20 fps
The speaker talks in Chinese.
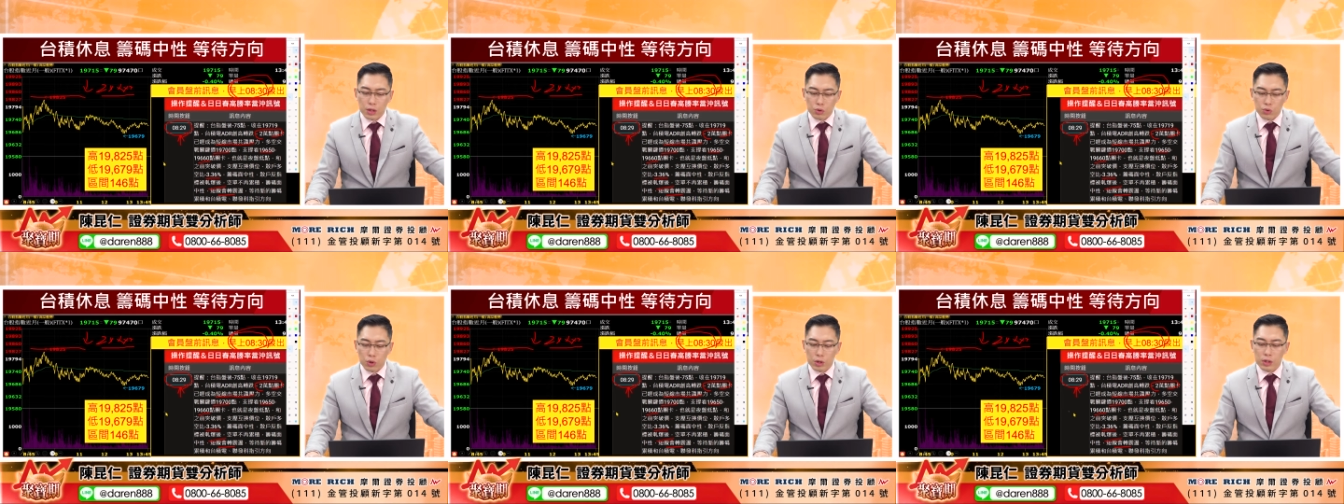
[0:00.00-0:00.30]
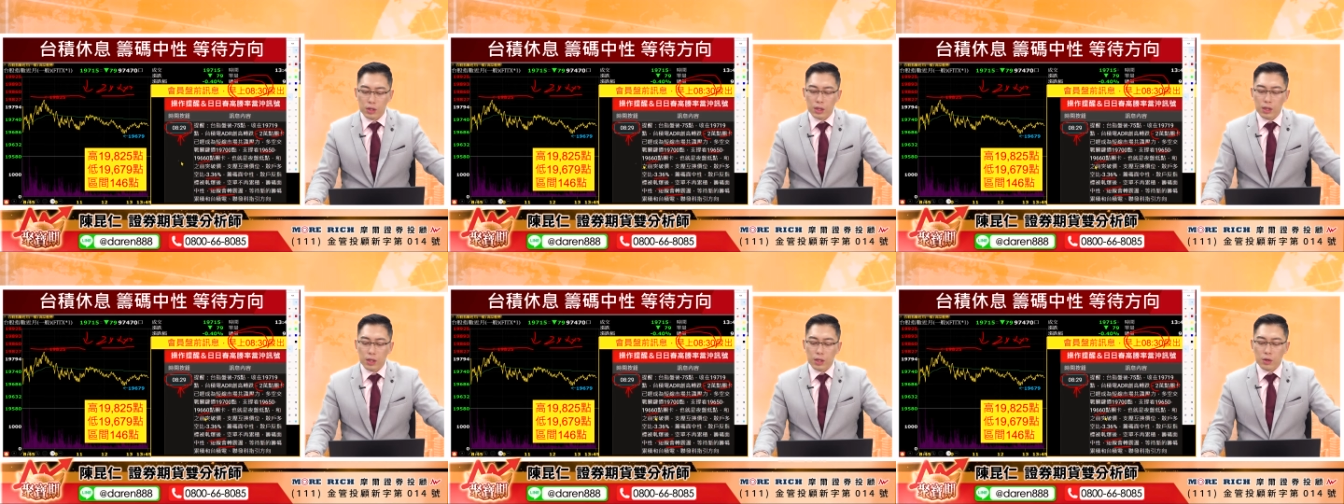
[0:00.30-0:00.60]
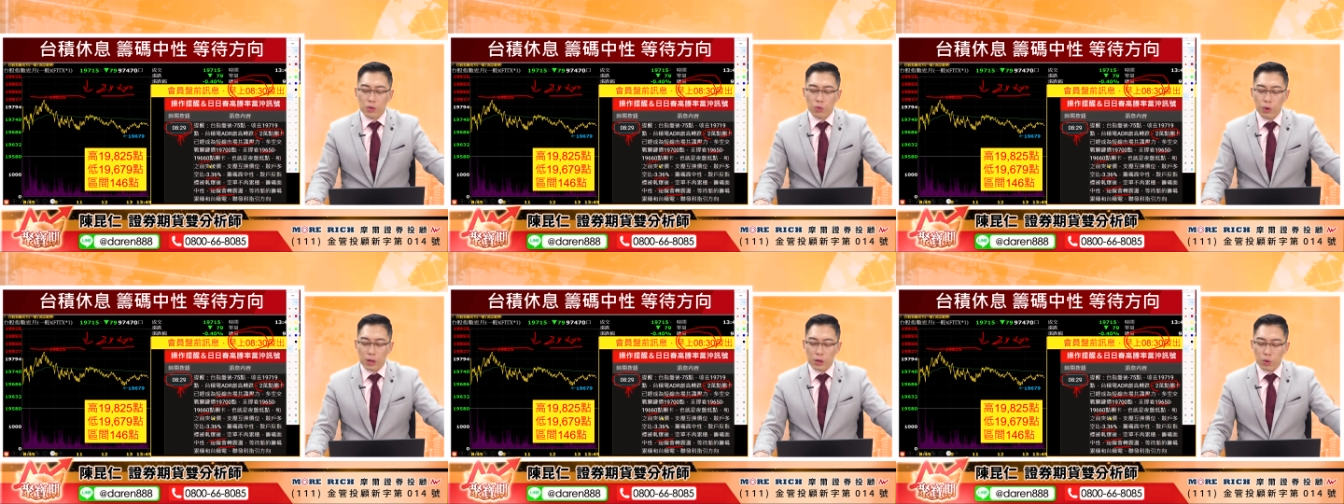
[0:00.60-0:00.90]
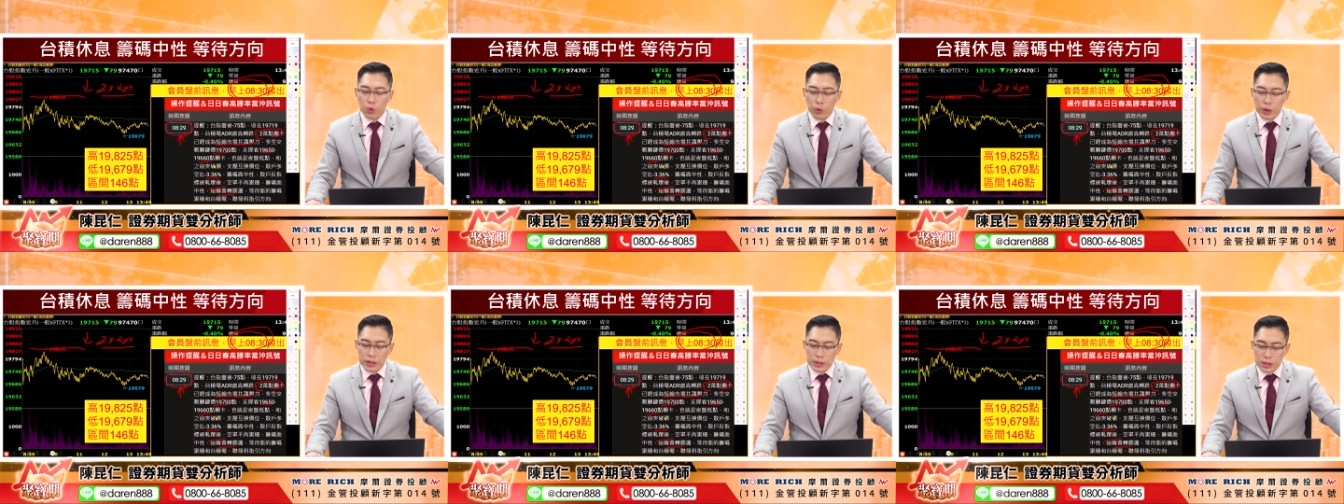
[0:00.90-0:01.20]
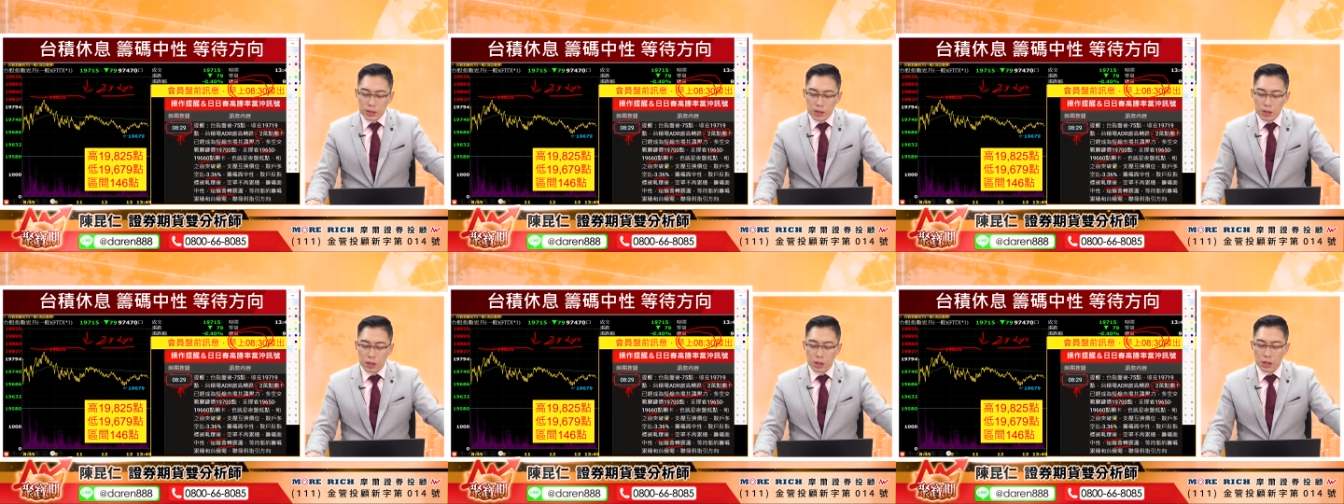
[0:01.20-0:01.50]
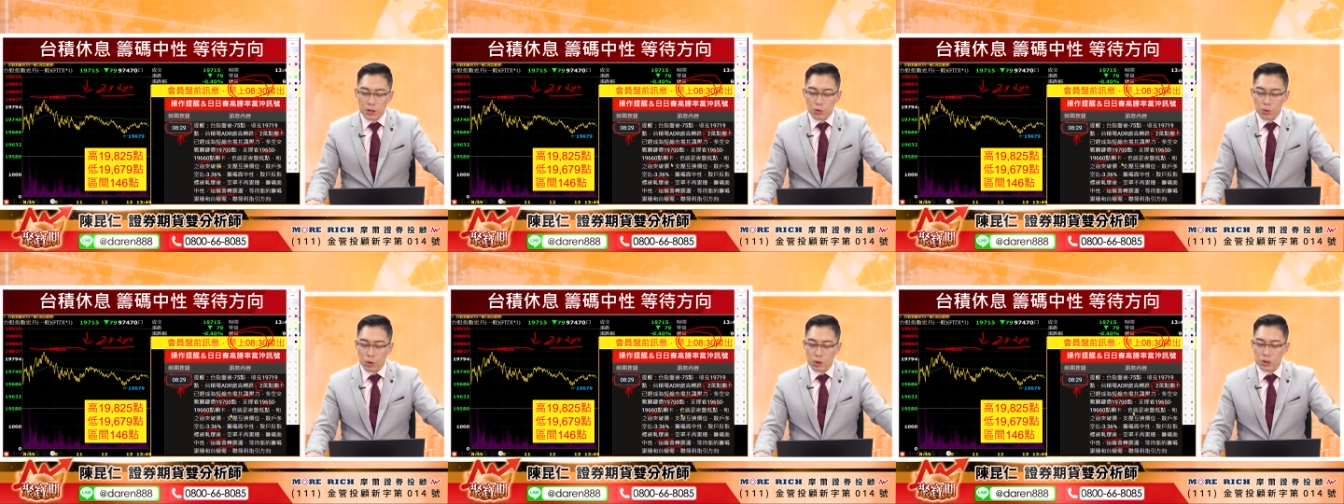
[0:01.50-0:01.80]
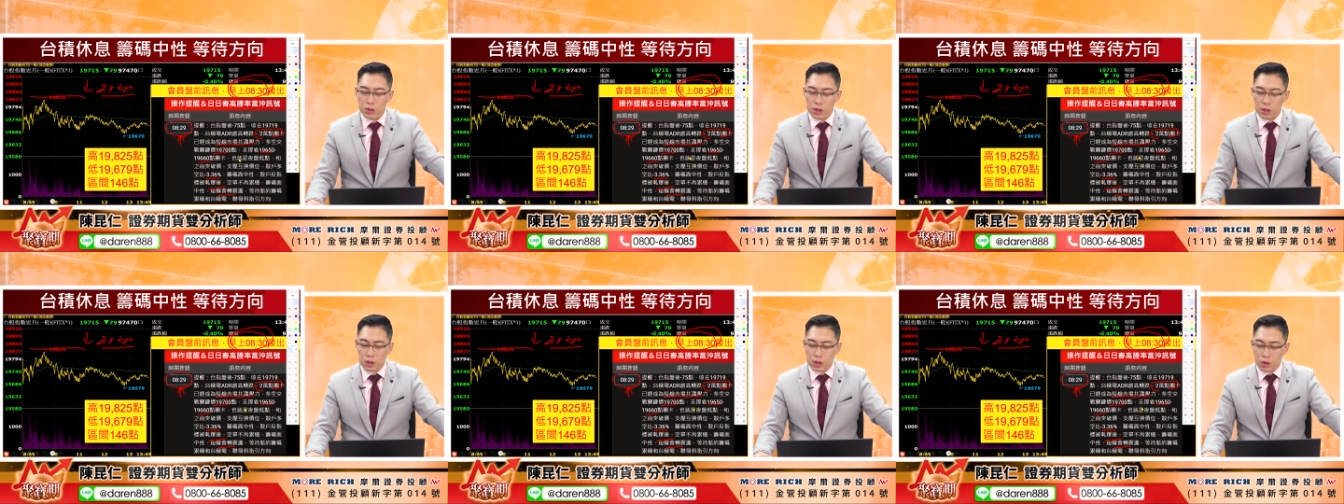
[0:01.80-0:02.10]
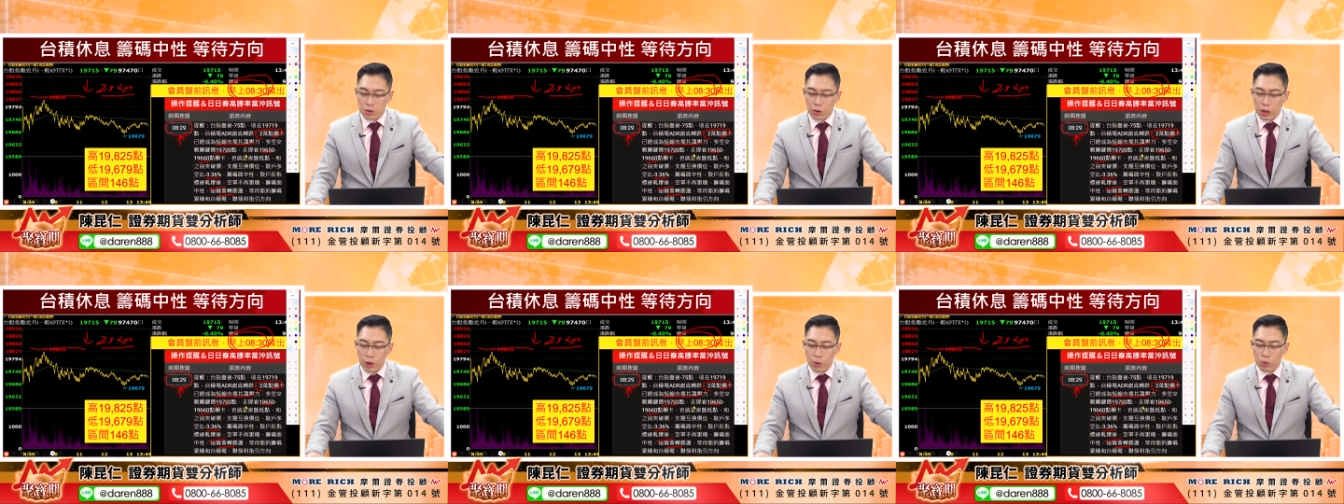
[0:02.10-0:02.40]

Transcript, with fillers: 所以往回撤的过程的话，